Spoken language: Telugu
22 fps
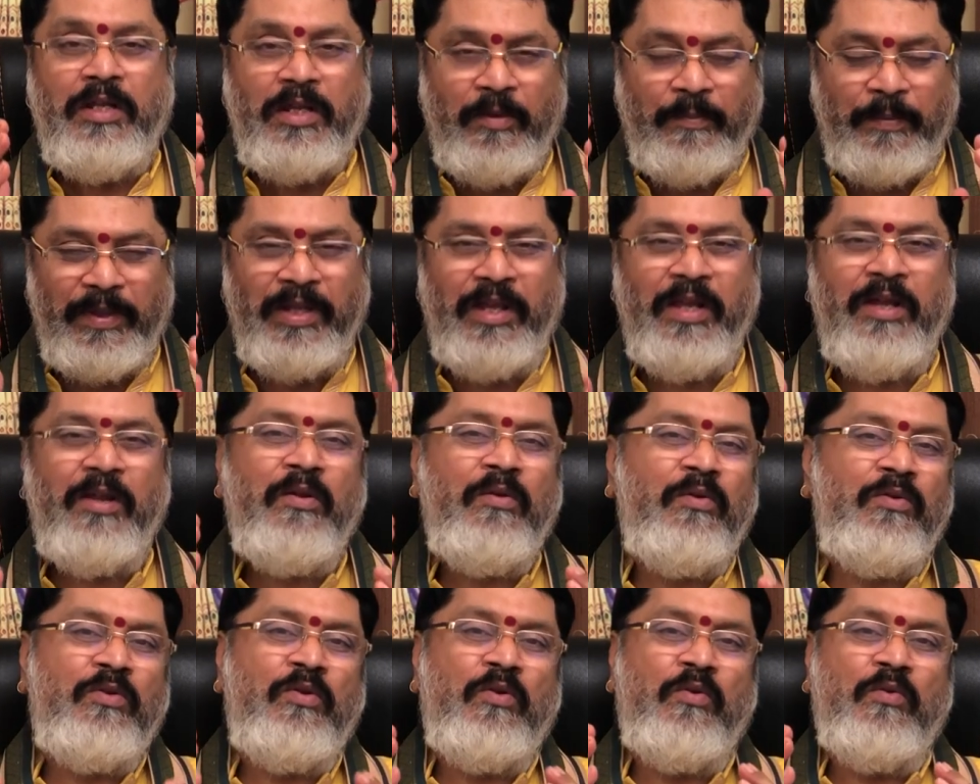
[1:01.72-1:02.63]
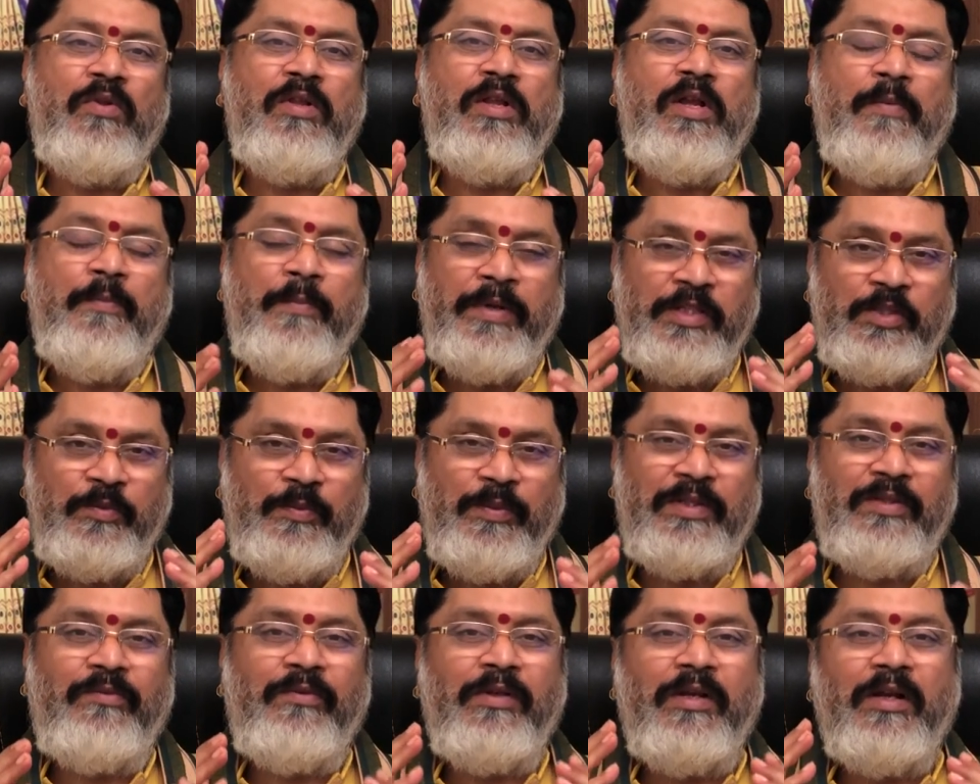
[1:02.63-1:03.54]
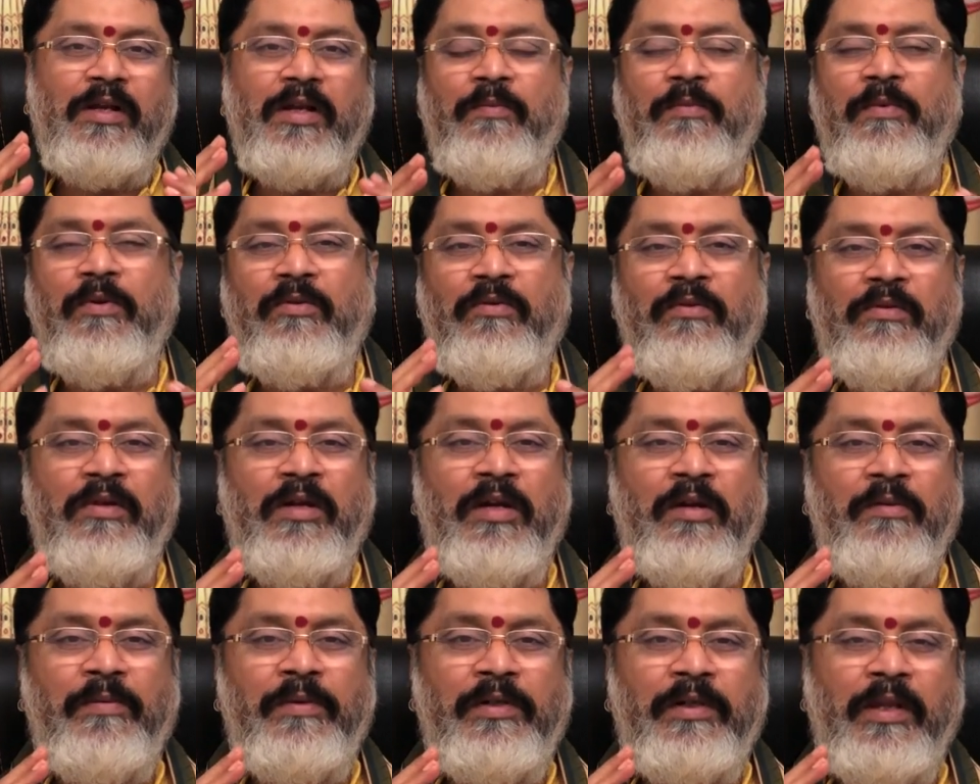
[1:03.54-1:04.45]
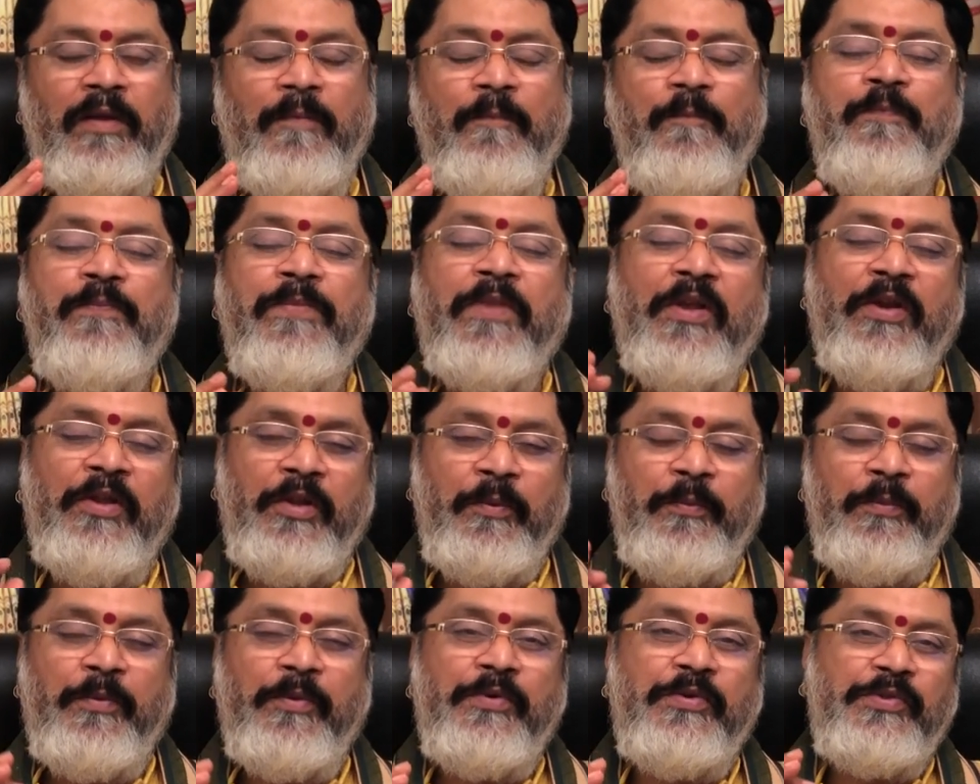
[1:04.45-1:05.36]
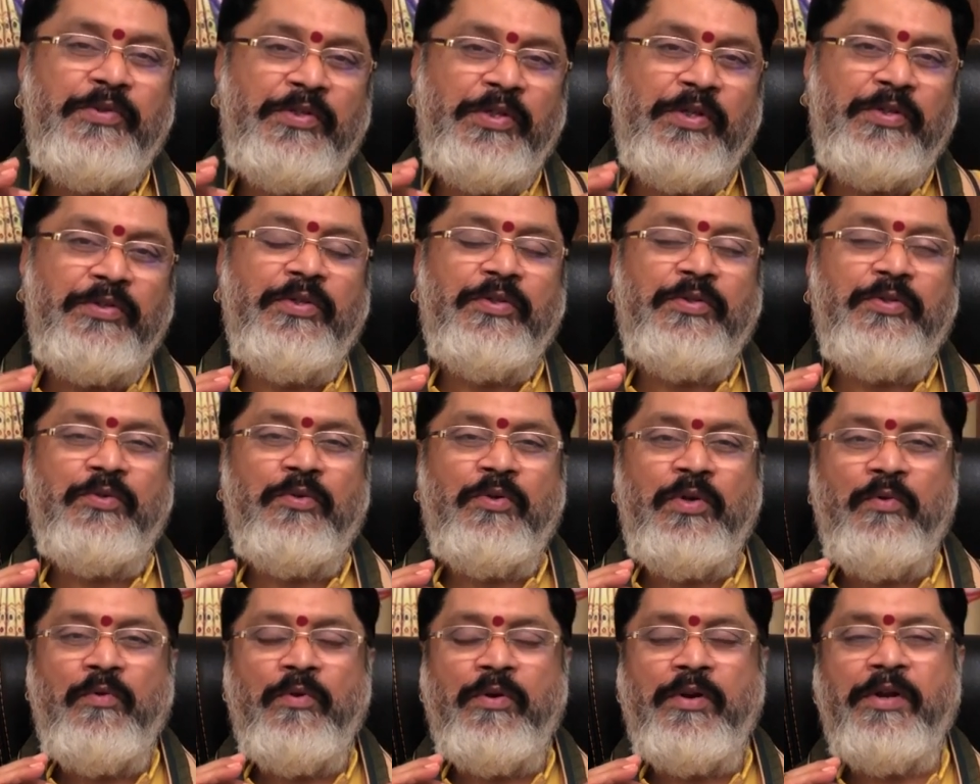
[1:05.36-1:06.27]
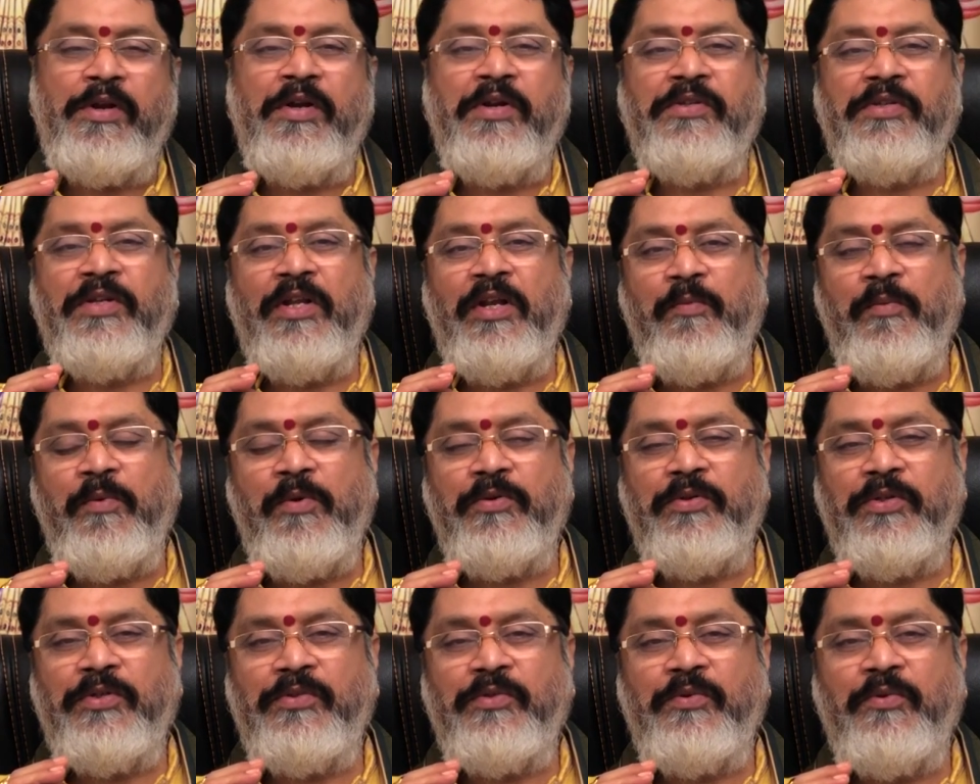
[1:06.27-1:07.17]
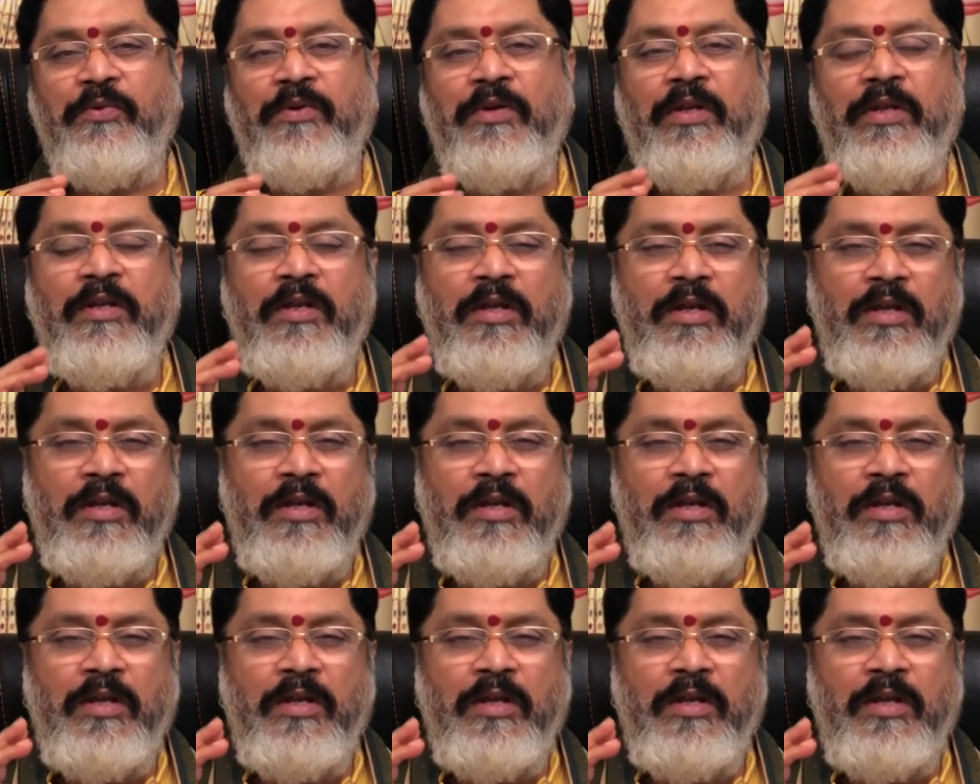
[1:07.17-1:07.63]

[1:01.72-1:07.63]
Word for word: ఈ పదిహేను రోజులు మనం స్పెసిఫిక్గా కనబడుతున్నాం కాబట్టి రిపోర్ట్స్ చెక్ చేసుకోండి ఒకటి రెండు సార్లు రిపోర్ట్ చేసుకోండి